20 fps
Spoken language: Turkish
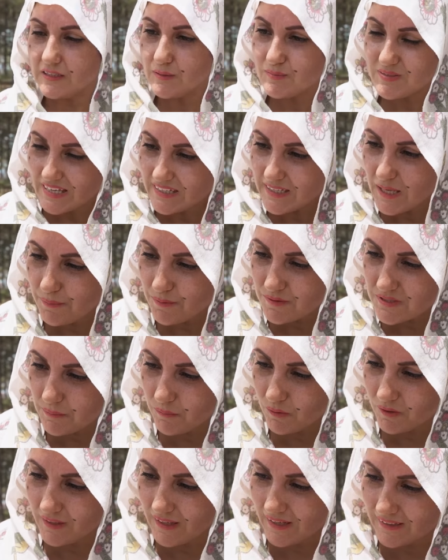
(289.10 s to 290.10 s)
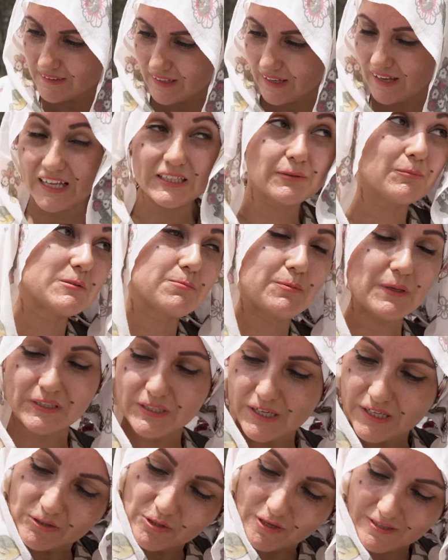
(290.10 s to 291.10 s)
kızım sen ne yapıyorsun bunlarda? Hadi biz
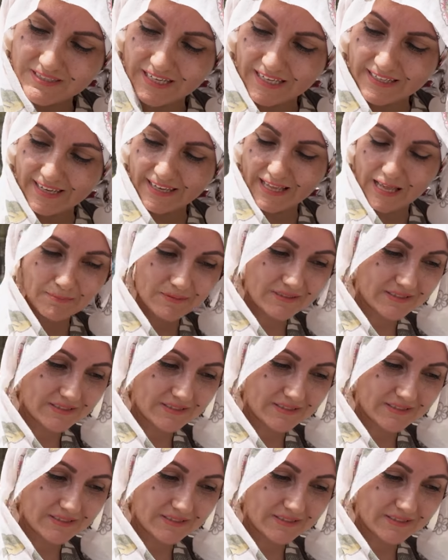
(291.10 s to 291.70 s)
pikniğe gidiyoruz. Sen de gel